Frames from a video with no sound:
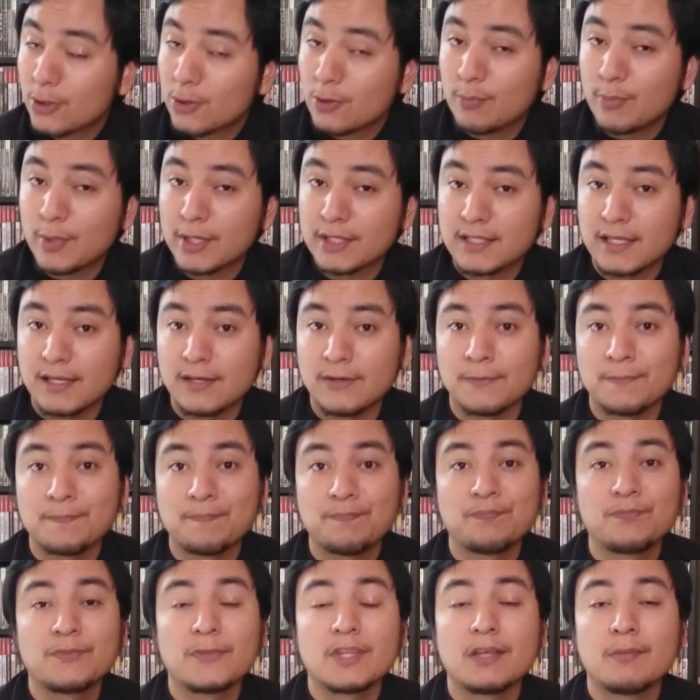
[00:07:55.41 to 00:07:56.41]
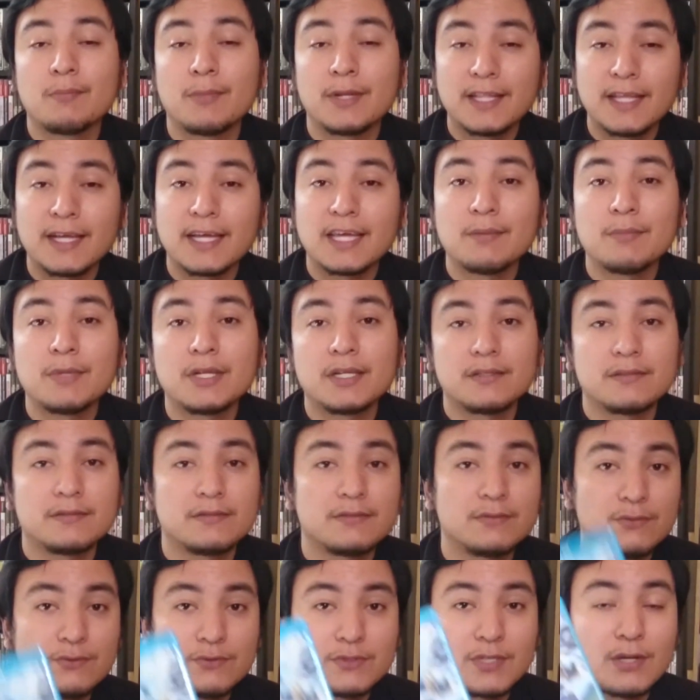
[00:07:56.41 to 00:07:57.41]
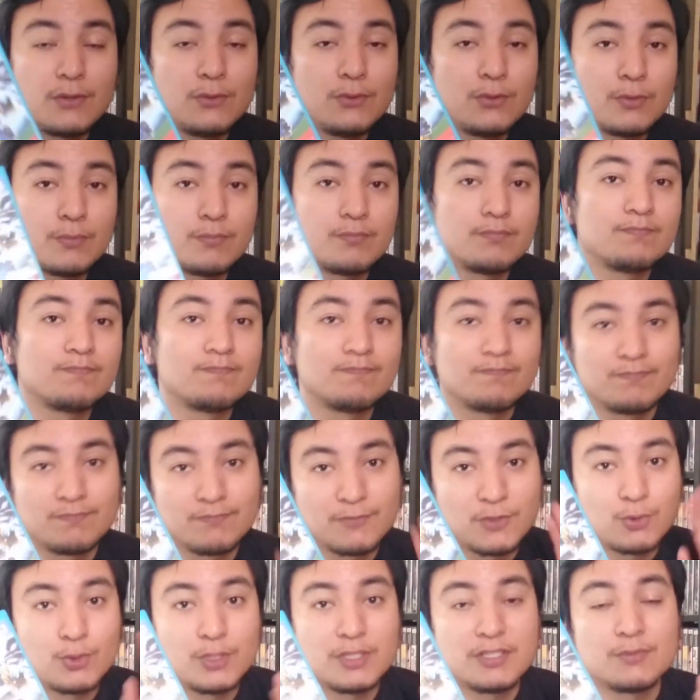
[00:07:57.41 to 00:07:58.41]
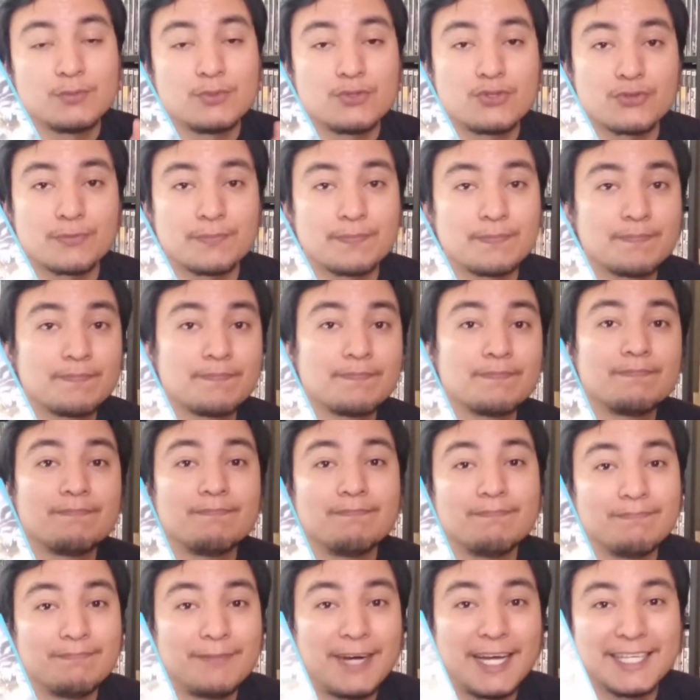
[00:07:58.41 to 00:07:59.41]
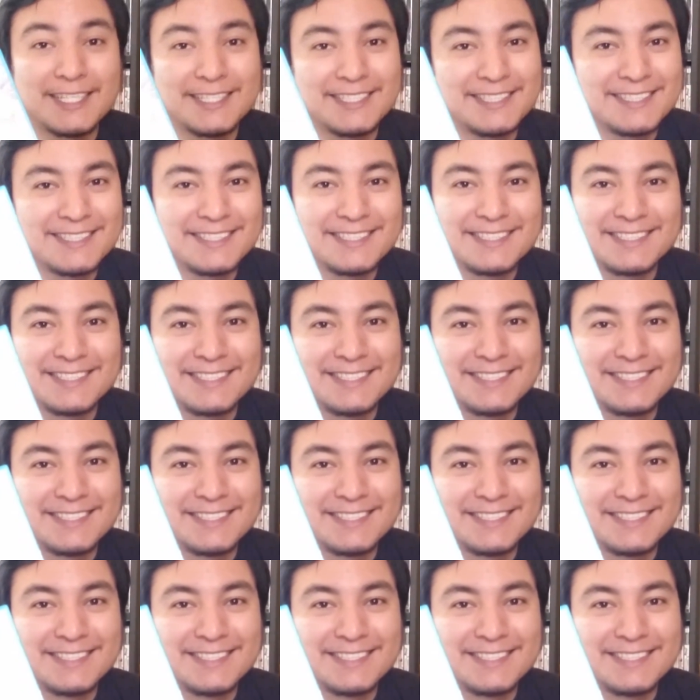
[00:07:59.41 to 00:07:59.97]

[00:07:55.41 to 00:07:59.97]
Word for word: pero compártanlo. Panda Gamer, un saludo. Cuídense mucho. Bye.